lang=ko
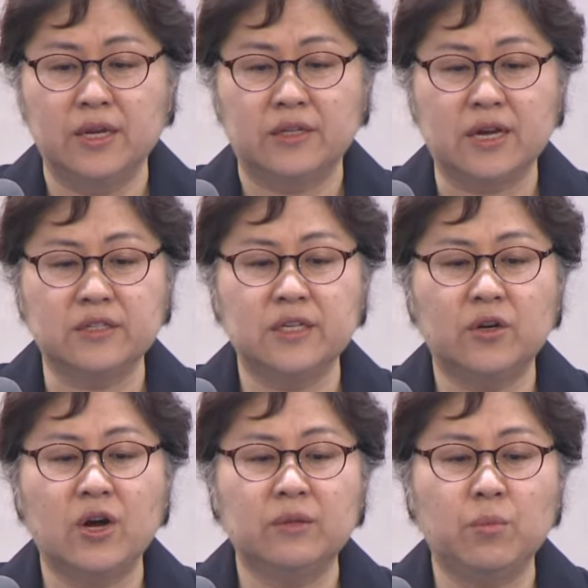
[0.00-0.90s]
당시
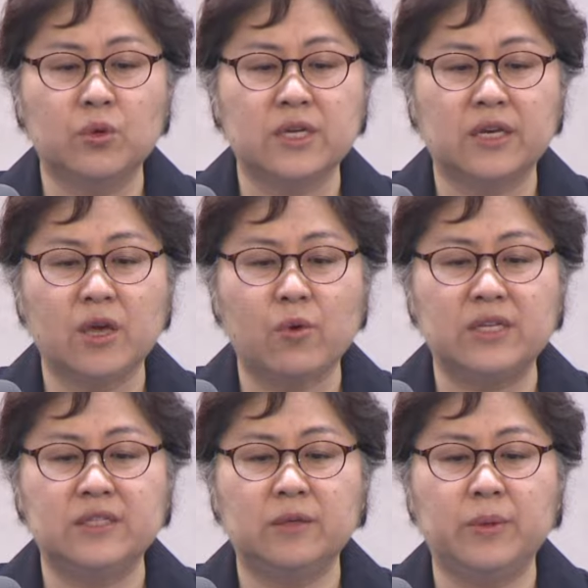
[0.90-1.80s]
이러한 보상의
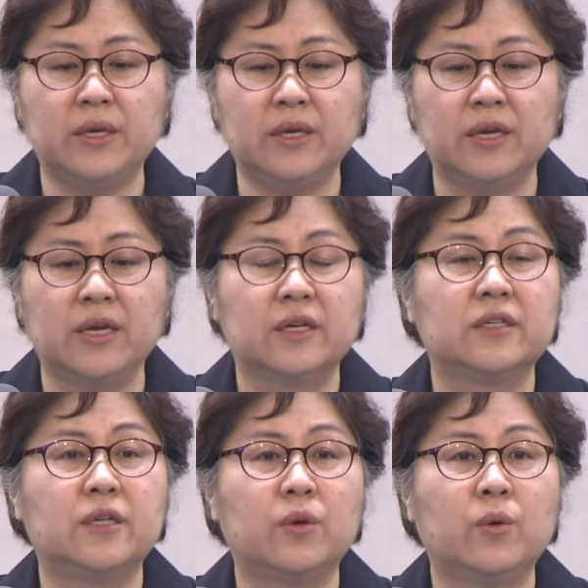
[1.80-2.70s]
관습이
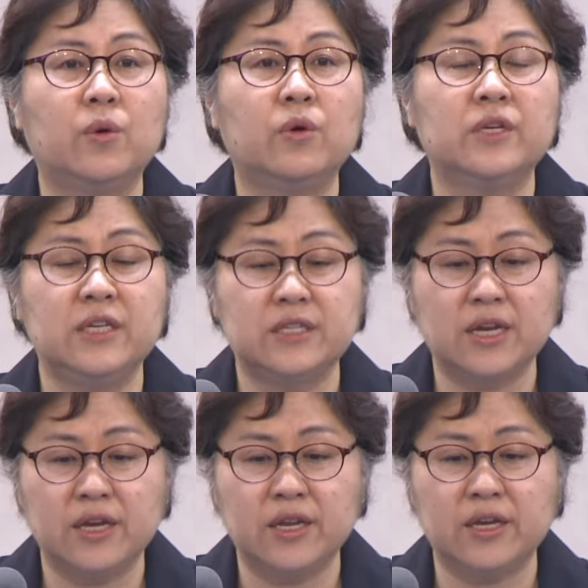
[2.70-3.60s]
그대로
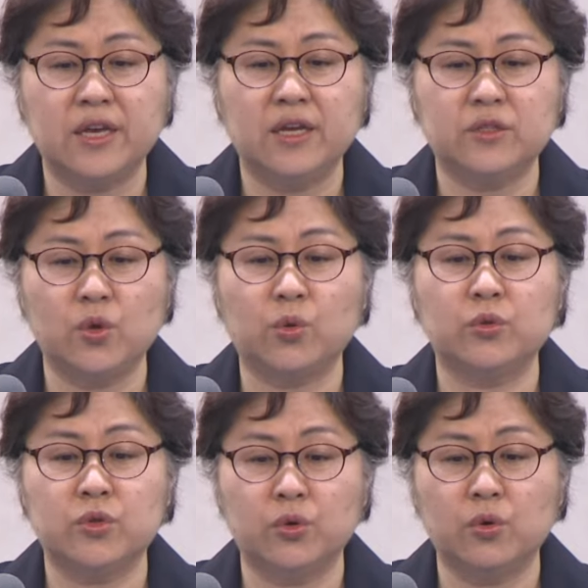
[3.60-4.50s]
이스라엘에게
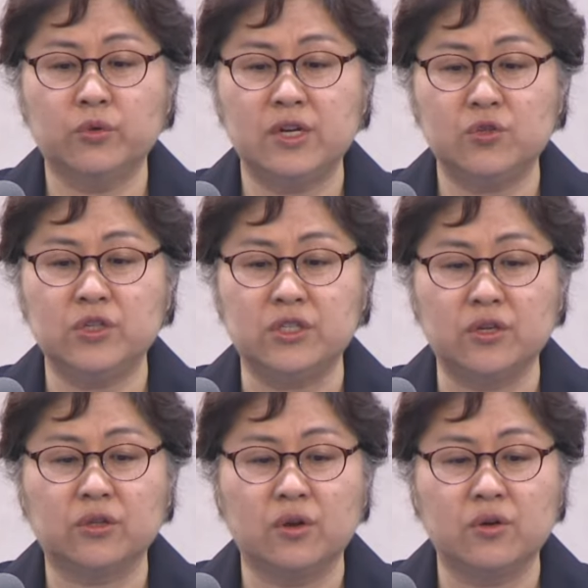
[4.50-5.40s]
적용될 수
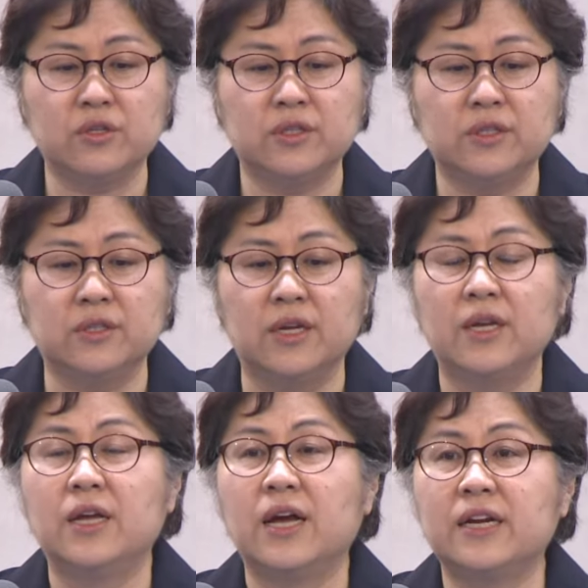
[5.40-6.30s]
있었던 것은
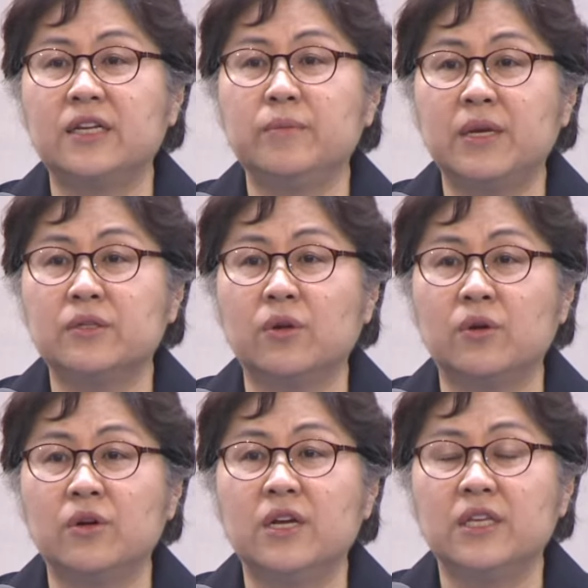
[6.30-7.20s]

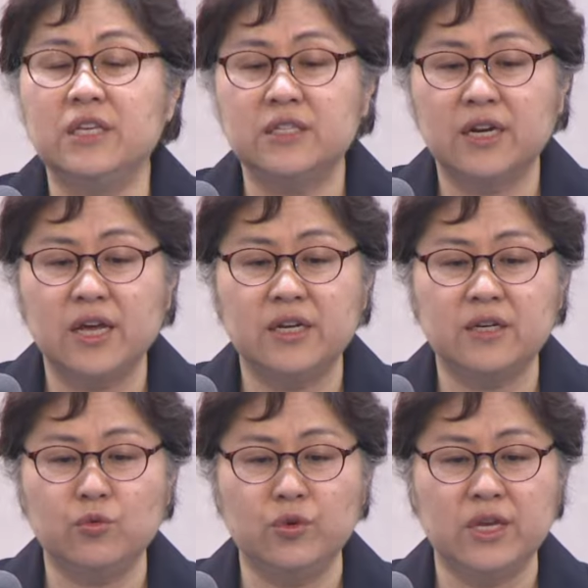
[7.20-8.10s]
하나님께서
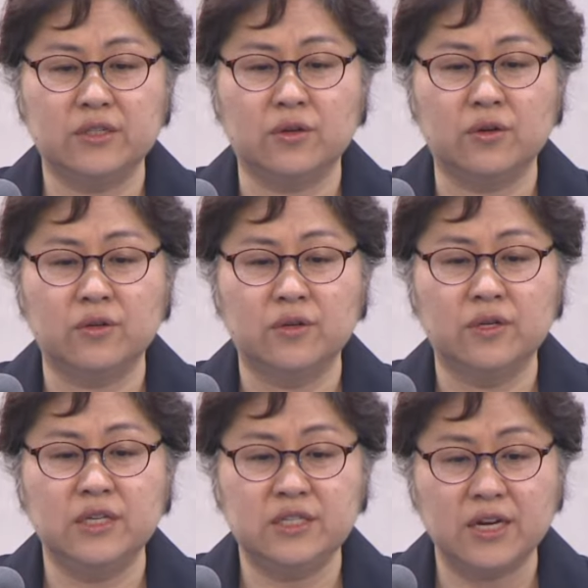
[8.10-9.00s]
이스라엘을 위해서
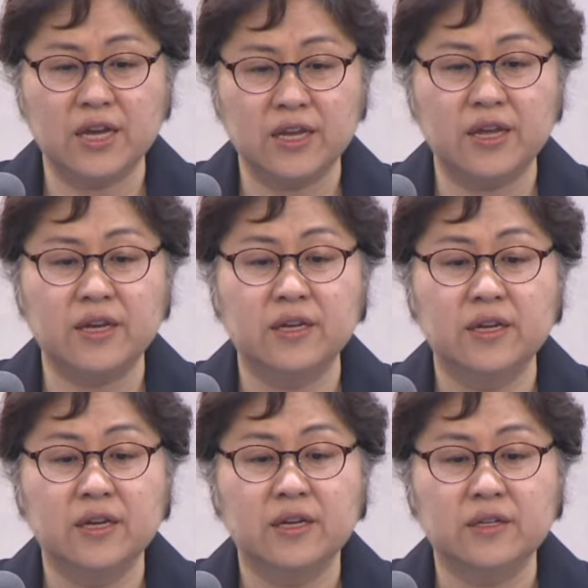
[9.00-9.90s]
이스라엘에
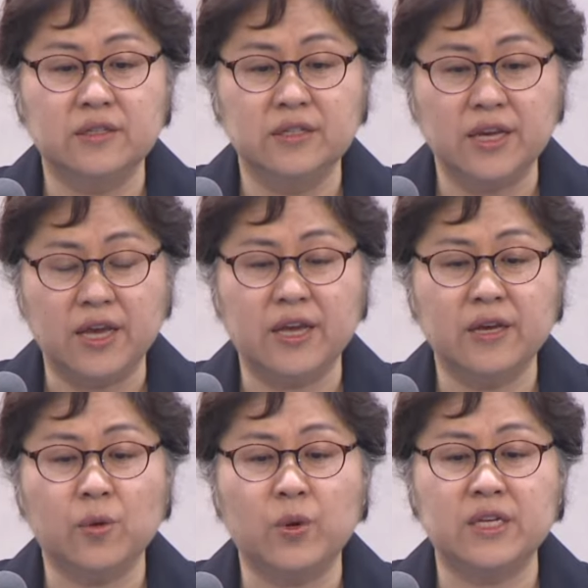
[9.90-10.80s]
의해
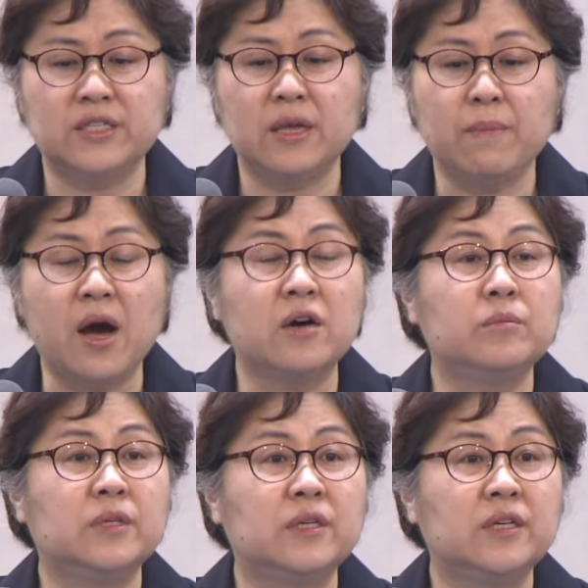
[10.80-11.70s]
고레스의
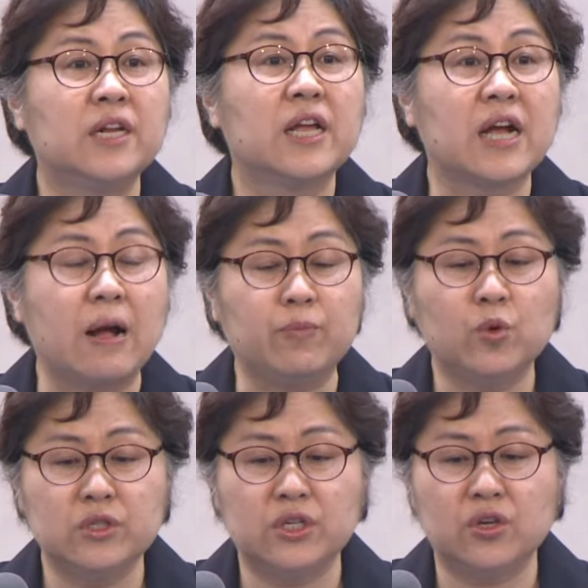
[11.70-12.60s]
마음을
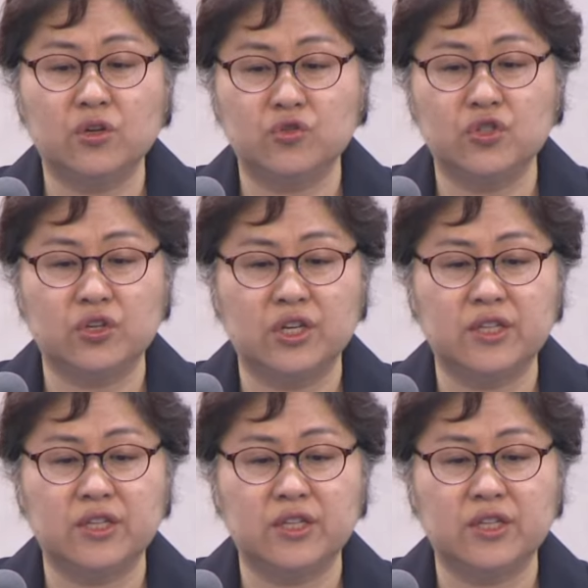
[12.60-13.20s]
감동시켜 주셨기